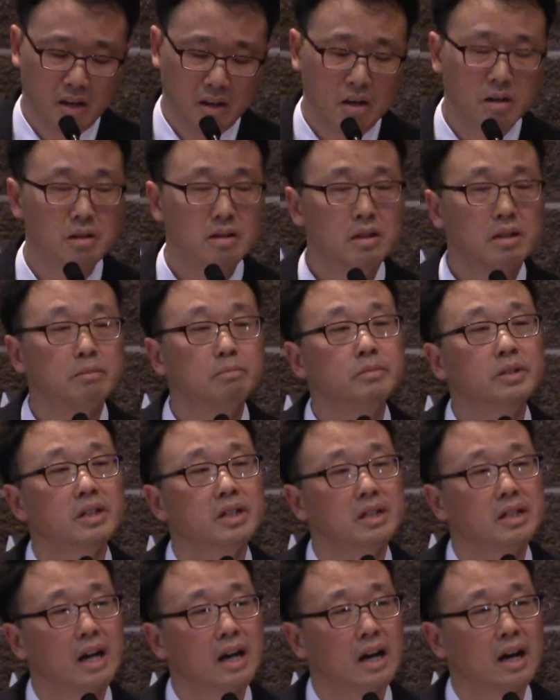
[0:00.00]
헌금
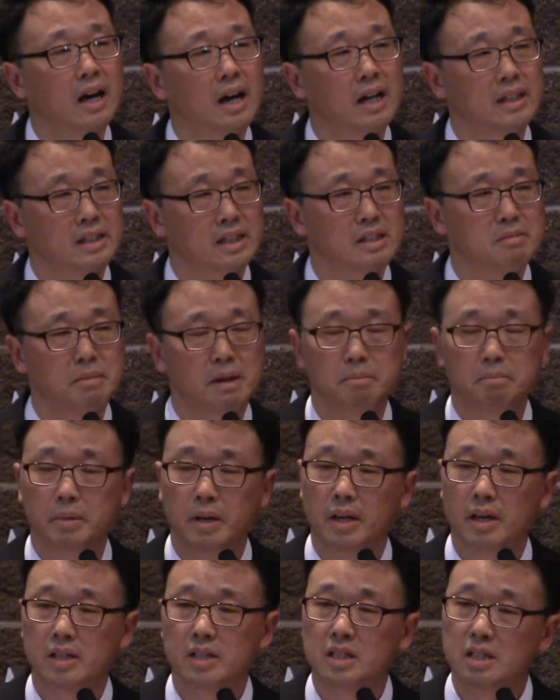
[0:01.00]
드리다가 하나님
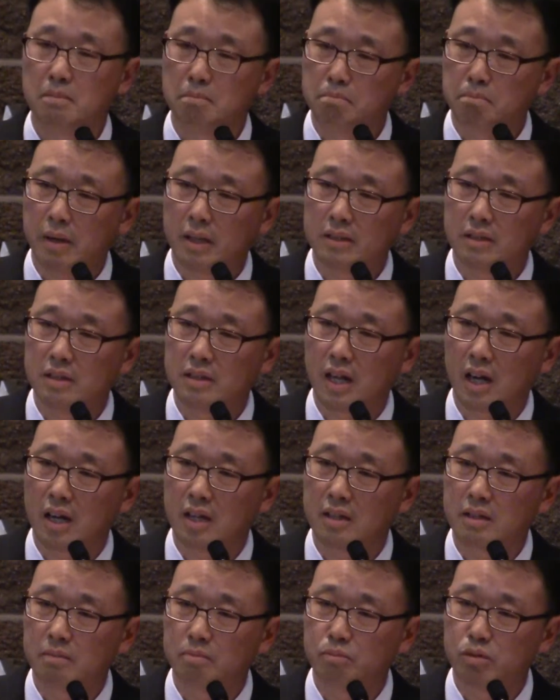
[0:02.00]
앞에 심판을
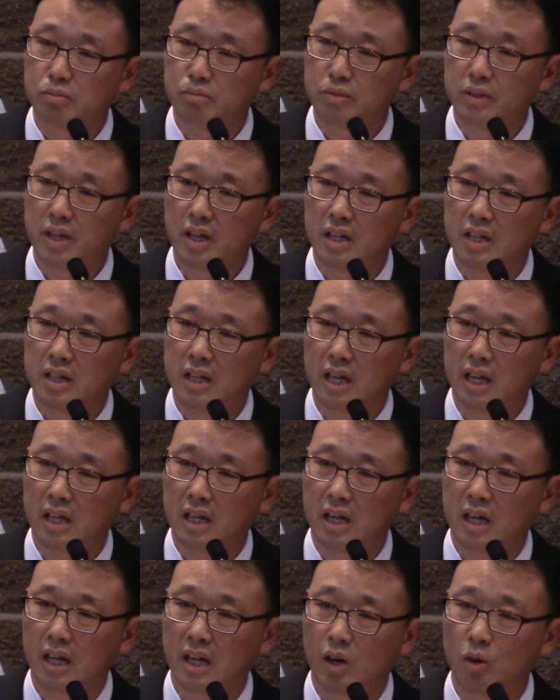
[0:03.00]
당한 부부의
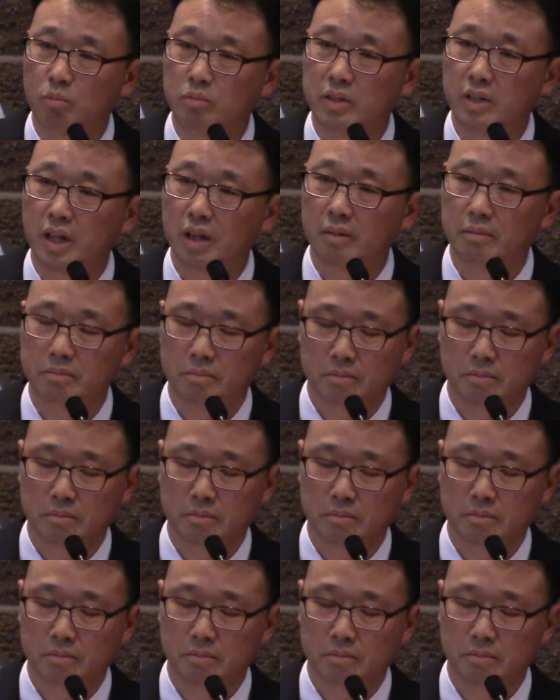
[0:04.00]
이야기가 나옵니다.